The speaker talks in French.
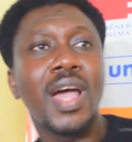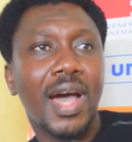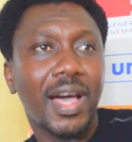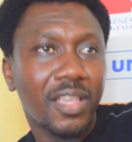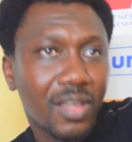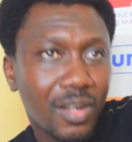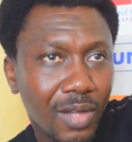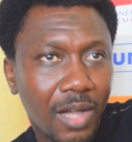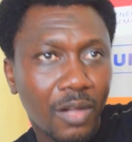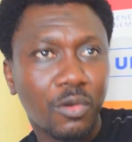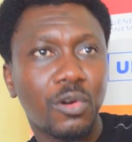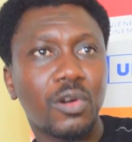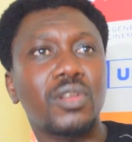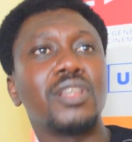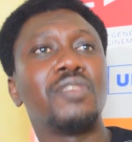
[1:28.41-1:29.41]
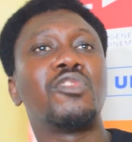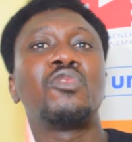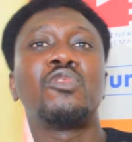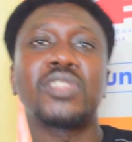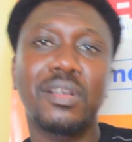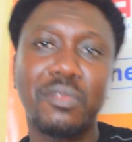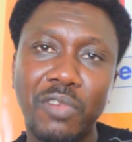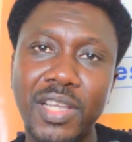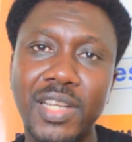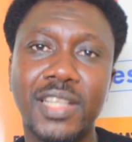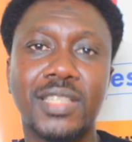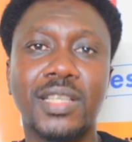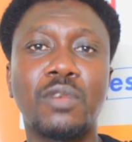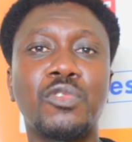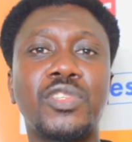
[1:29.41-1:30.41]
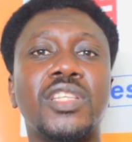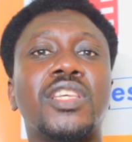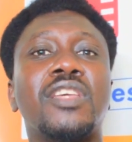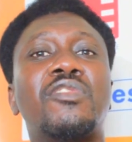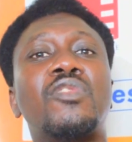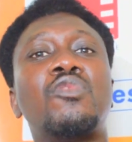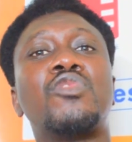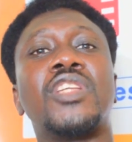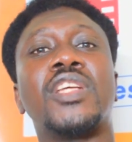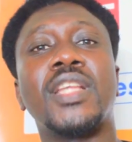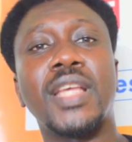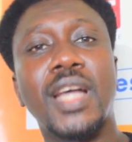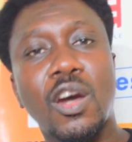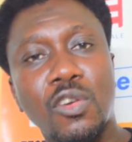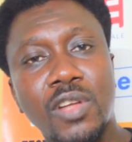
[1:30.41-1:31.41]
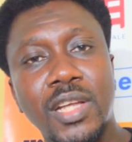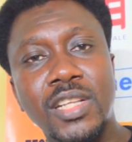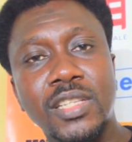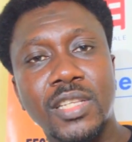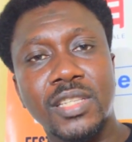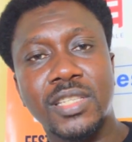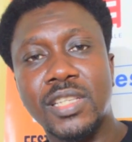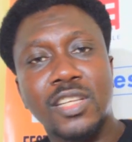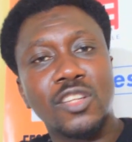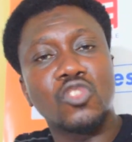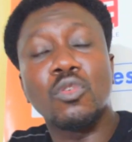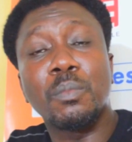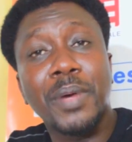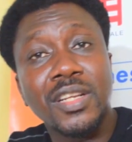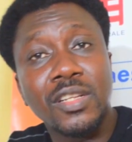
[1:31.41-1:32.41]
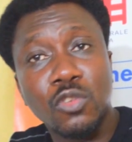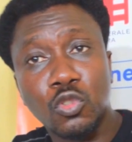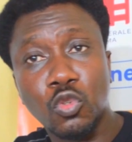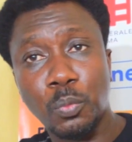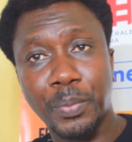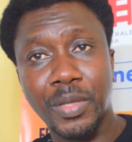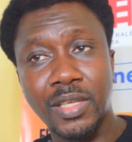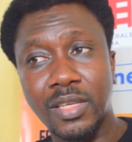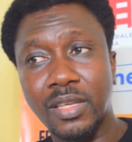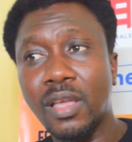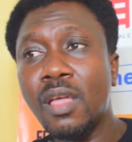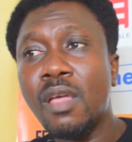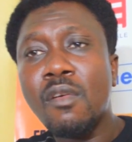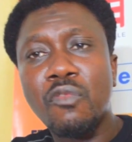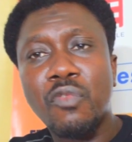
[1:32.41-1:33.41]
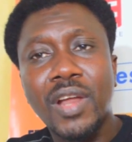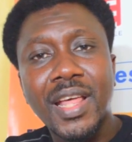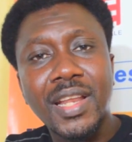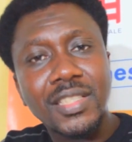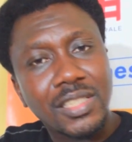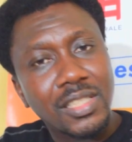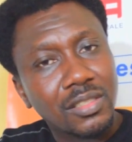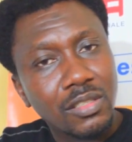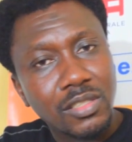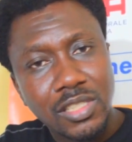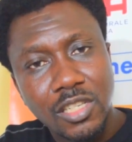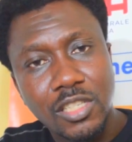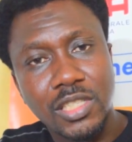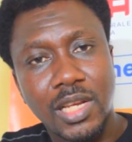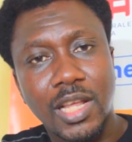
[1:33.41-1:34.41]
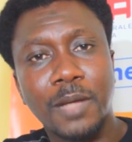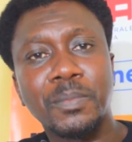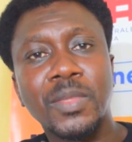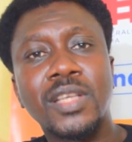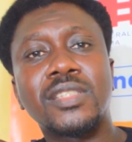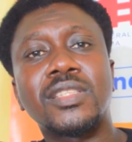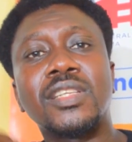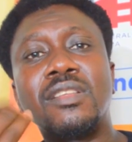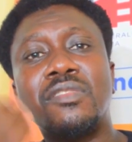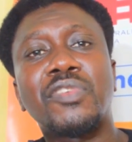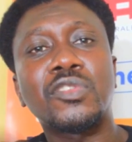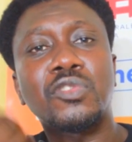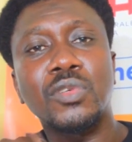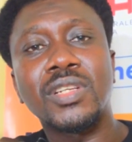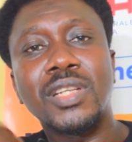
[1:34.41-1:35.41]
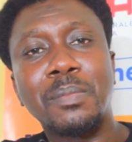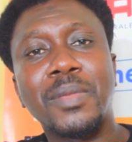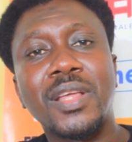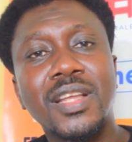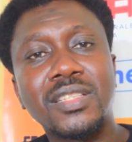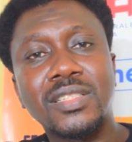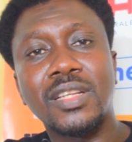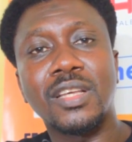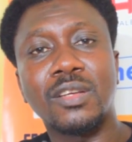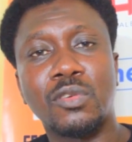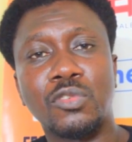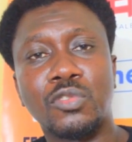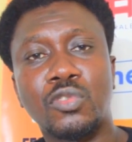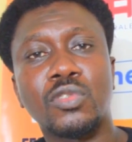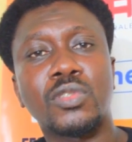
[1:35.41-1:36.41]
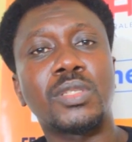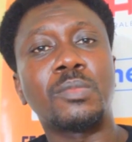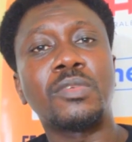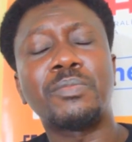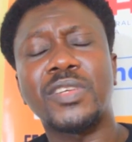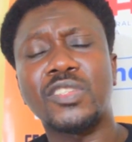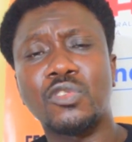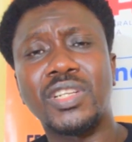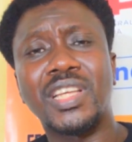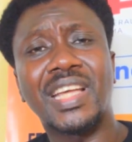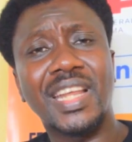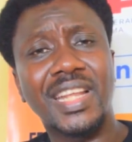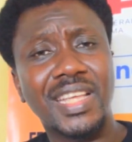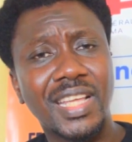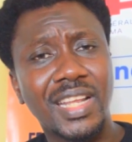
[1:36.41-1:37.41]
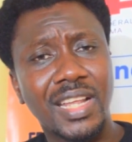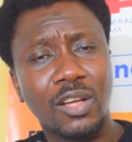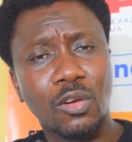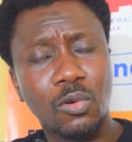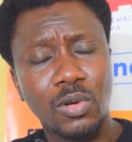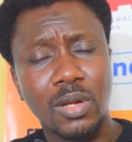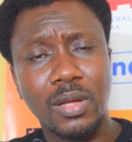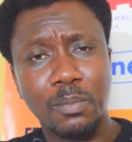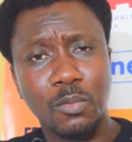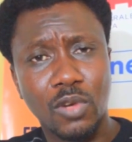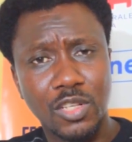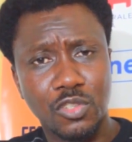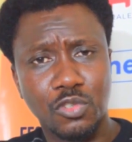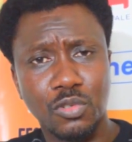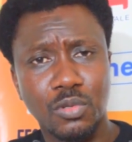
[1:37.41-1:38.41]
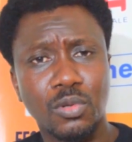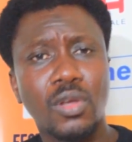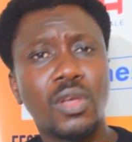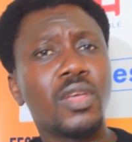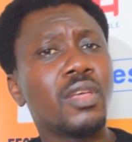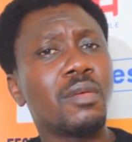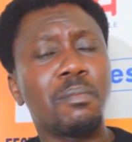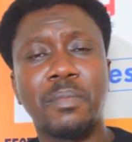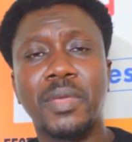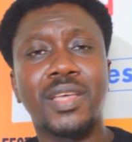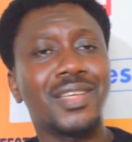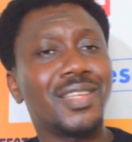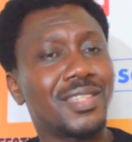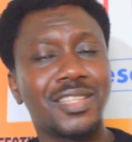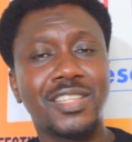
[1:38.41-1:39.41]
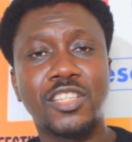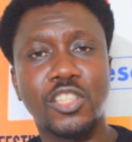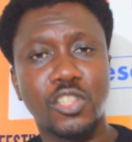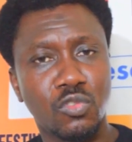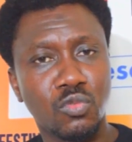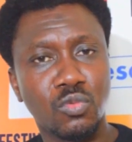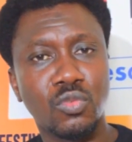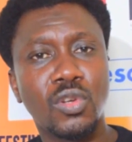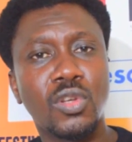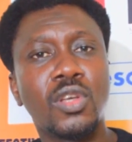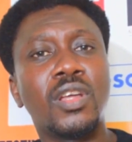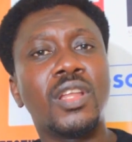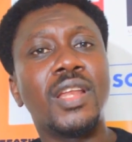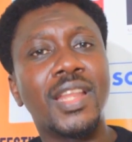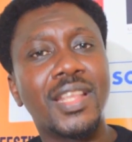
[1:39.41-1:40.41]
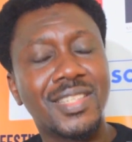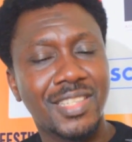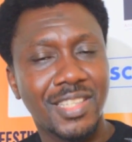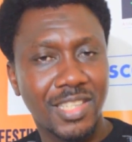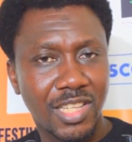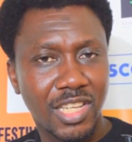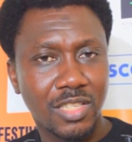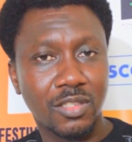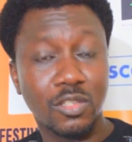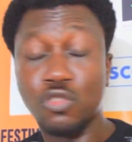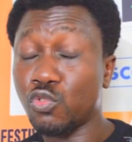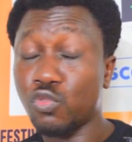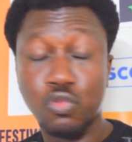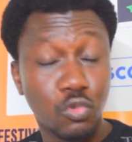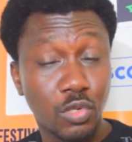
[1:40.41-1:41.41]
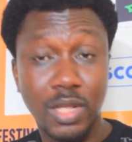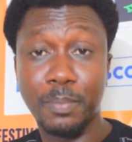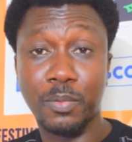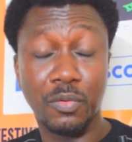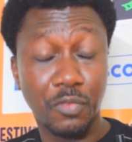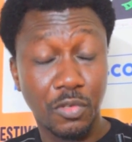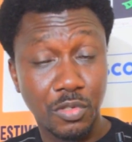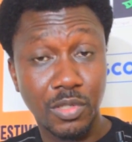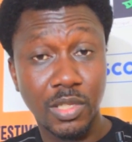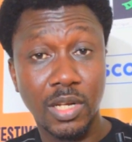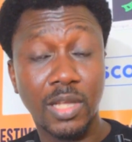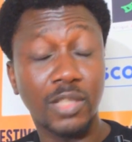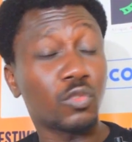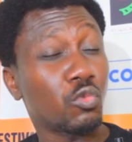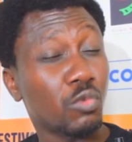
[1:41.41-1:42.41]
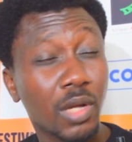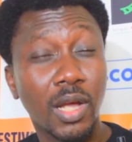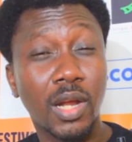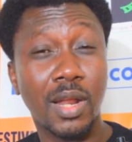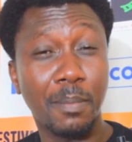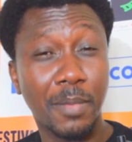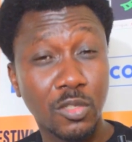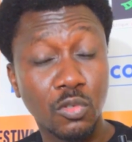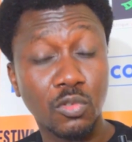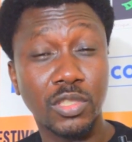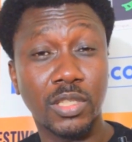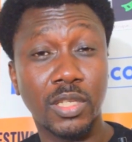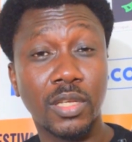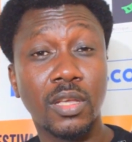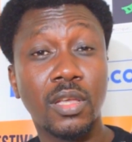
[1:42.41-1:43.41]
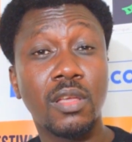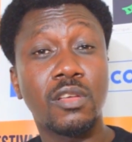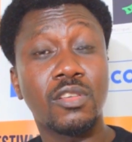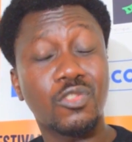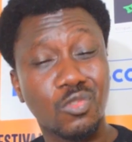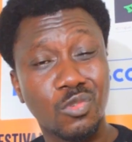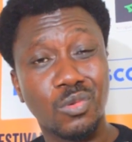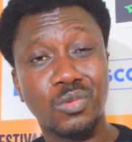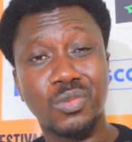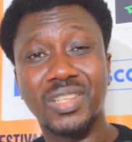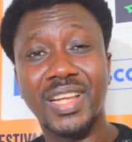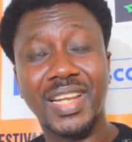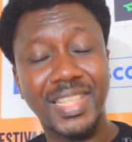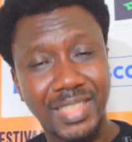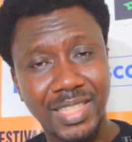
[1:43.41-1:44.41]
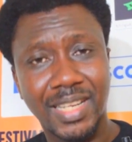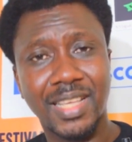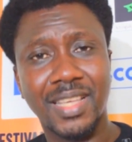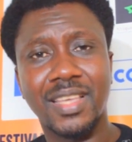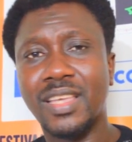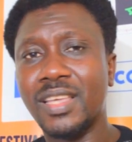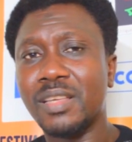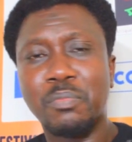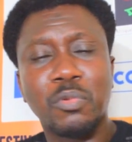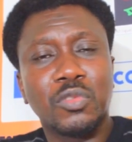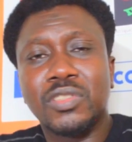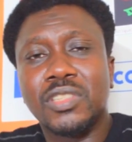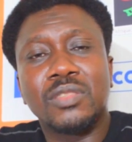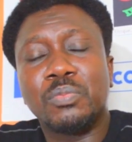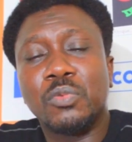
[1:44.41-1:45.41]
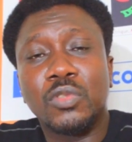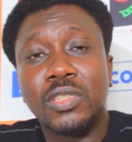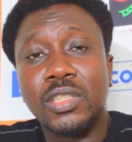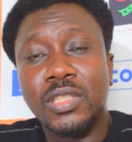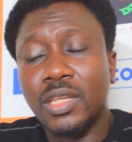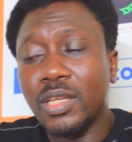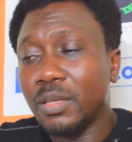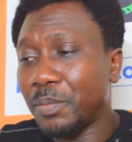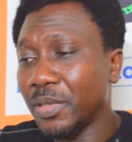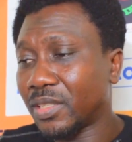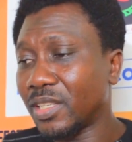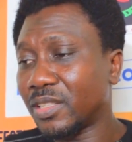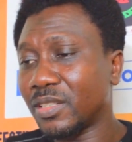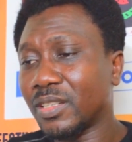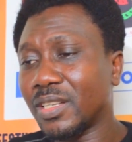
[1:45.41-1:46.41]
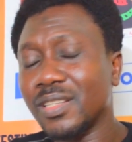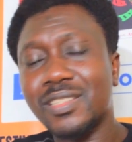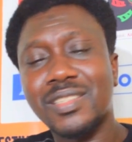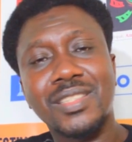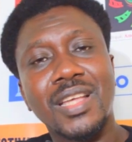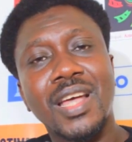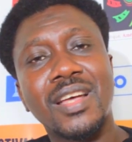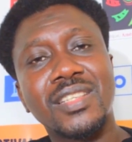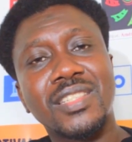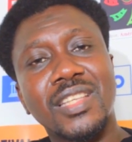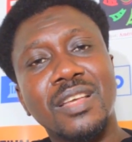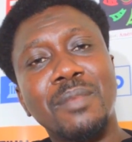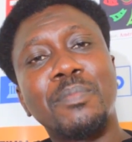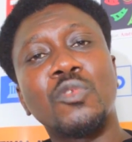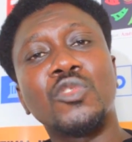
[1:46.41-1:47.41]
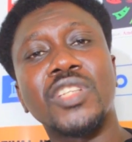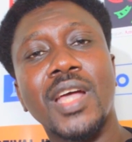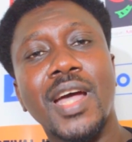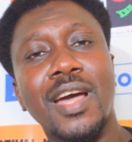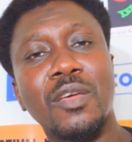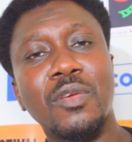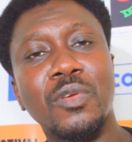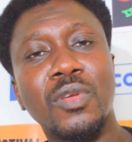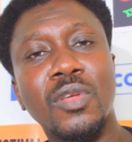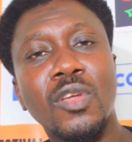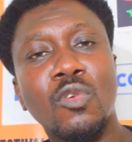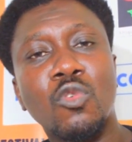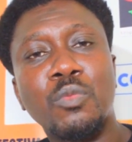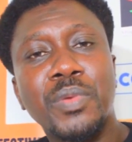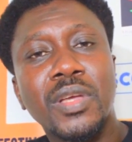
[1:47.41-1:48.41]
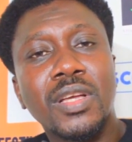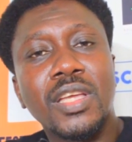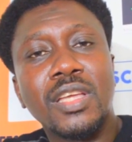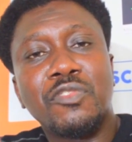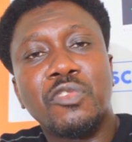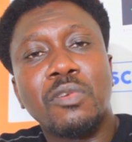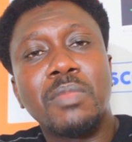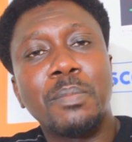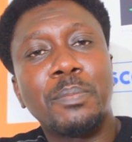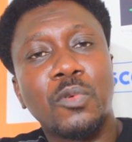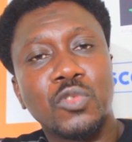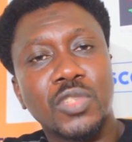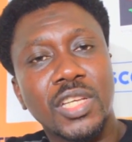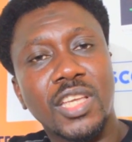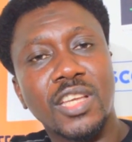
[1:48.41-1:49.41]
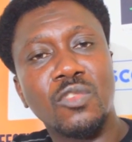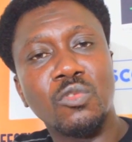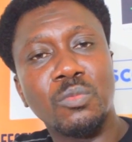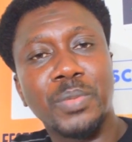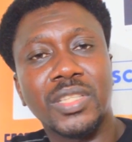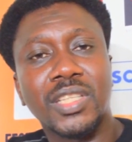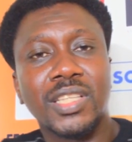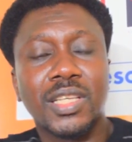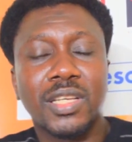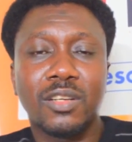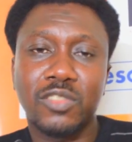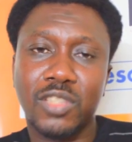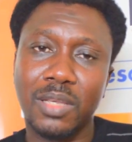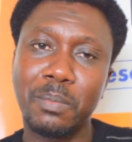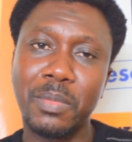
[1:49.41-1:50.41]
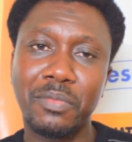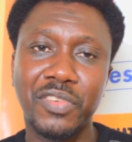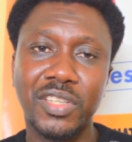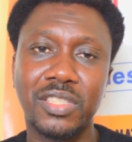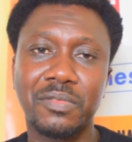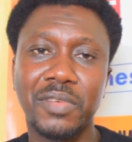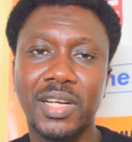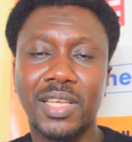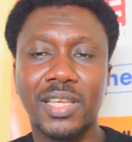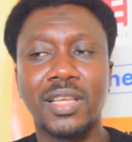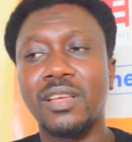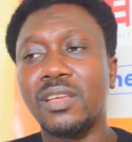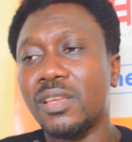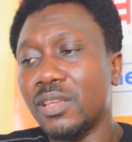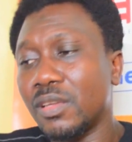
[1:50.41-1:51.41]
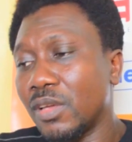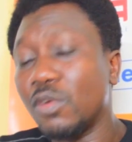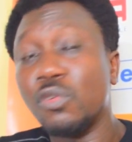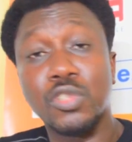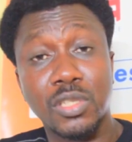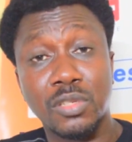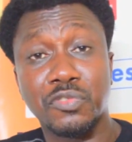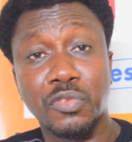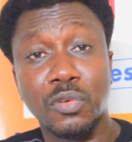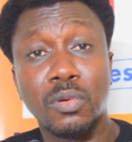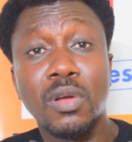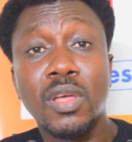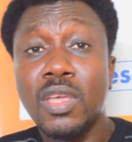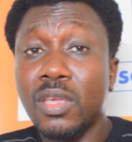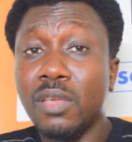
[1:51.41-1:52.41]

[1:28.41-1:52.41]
Ailleurs encore, ils vont nous envoyer des gens aussi qui vont nous aider à organiser ici, qui ne sont pas de notre pays. Voilà cet échange-là, c'est une façon de mélanger les les cultures, c'est une façon de créer des collaborations. Mais ici, chez nous, les cinéastes, surtout les professionnels, en tout cas, la majorité, sont retraits pour, pour, dire que peut-être que ça, c'est un projet à eux. Ou bien ils font même projet que nous, peut-être que c'est un même festival qu'eux aussi font.